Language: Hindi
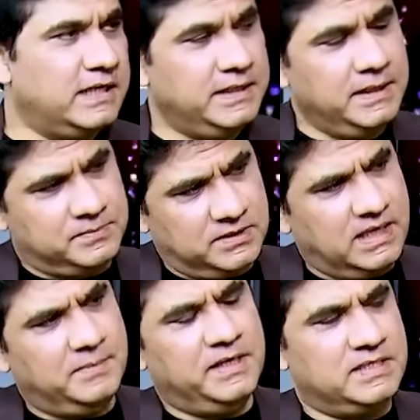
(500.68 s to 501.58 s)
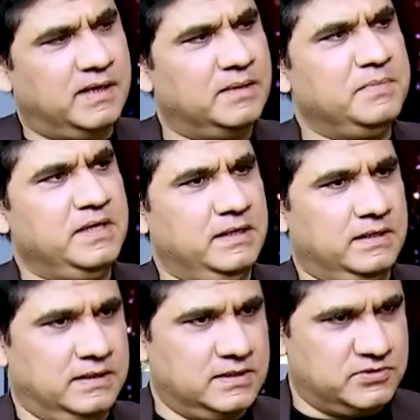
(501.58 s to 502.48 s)
शायरी इब्तदा में जब आदमी
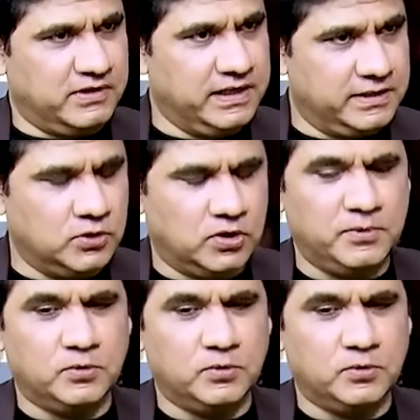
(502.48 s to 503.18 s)
स्ट्रगल के दौर